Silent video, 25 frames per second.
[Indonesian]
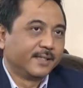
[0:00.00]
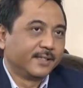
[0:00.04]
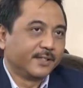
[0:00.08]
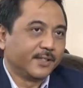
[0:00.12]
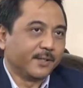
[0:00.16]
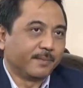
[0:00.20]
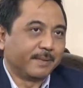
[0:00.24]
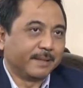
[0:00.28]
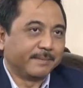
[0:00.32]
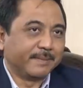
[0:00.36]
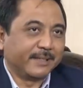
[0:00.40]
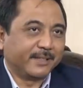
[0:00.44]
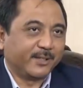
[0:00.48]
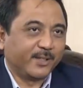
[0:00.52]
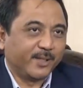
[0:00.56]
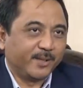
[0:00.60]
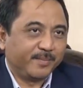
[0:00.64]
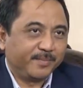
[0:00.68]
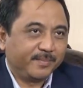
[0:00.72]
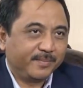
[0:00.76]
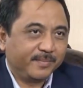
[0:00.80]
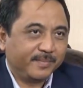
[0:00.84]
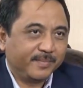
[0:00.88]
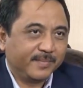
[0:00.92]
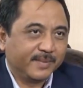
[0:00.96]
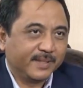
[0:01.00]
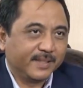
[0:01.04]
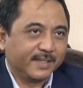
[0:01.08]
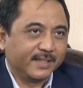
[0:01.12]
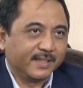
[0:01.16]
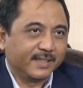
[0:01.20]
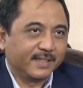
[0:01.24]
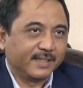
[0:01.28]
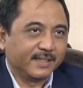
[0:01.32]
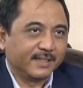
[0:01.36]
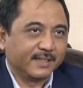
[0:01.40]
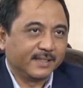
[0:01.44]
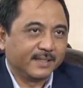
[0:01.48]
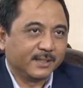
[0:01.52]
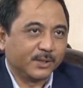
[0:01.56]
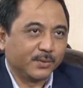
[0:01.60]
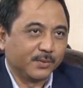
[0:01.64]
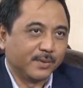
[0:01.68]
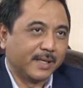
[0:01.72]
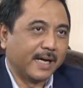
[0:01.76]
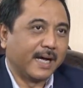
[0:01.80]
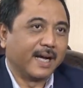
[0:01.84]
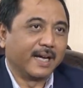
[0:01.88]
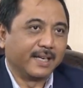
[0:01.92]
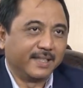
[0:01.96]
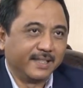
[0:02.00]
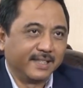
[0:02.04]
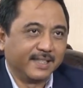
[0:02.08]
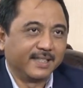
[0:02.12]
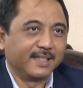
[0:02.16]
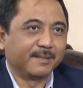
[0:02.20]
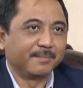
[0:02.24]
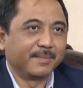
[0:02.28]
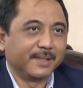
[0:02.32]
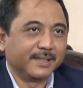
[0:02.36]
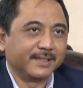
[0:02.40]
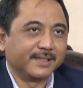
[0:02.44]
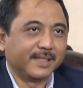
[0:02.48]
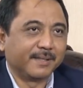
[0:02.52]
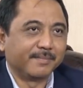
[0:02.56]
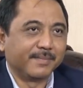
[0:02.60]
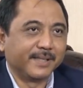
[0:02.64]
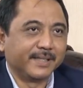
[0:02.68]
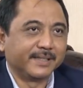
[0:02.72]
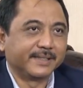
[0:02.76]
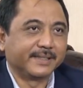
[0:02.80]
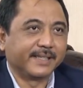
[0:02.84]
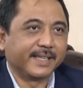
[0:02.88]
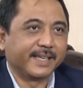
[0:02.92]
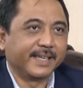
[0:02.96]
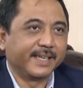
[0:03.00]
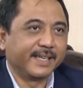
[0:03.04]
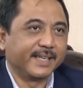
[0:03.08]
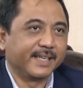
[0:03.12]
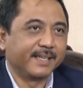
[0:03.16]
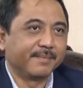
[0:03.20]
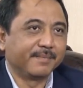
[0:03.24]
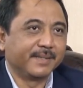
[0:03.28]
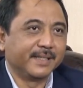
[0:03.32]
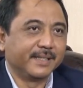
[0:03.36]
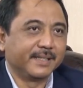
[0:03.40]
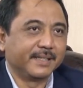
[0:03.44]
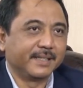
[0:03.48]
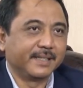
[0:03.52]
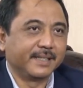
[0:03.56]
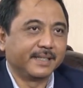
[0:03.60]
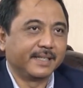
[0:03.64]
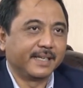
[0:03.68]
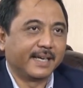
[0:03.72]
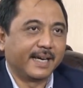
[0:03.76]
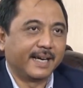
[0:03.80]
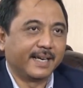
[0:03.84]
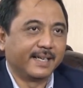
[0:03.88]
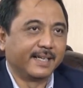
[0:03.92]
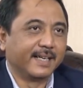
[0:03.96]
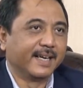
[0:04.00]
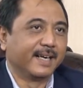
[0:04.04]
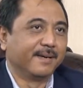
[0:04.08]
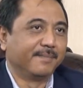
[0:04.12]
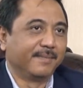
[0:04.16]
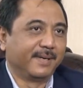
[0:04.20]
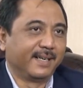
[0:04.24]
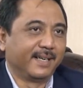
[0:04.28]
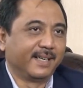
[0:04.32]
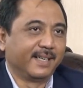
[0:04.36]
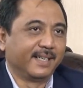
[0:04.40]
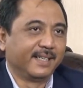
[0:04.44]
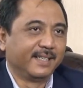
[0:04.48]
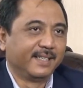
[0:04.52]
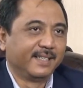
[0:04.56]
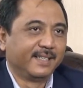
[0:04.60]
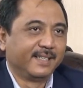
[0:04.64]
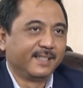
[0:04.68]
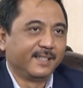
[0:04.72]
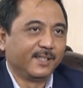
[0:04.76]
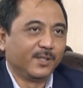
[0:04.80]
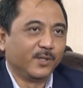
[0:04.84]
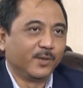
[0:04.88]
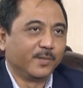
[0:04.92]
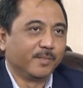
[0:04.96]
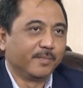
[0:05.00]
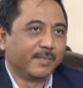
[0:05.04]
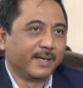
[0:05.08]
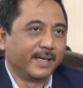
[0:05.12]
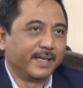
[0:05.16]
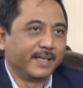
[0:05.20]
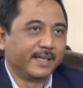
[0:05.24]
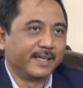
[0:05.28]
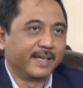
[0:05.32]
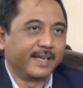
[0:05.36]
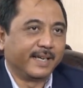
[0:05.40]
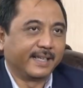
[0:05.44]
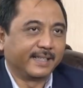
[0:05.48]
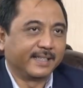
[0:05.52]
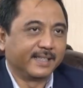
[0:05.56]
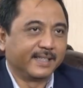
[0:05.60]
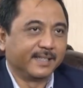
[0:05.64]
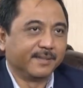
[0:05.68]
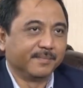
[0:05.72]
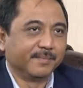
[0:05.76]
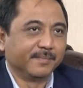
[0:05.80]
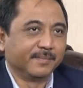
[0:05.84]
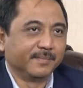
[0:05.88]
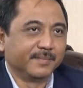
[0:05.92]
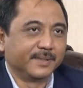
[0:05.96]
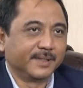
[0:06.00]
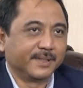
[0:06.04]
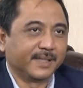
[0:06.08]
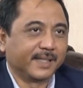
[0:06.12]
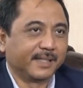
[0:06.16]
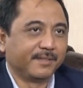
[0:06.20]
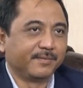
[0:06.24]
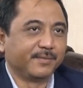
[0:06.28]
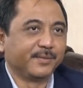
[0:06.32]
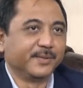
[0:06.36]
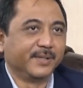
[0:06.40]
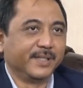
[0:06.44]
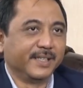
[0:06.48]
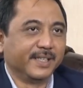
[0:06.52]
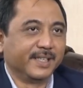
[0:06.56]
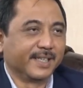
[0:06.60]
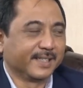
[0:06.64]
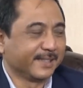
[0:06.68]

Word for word: Sobat Medcom, sudah hadir bersama saya Menteri Agama Lukman Hakim Syaifuddin.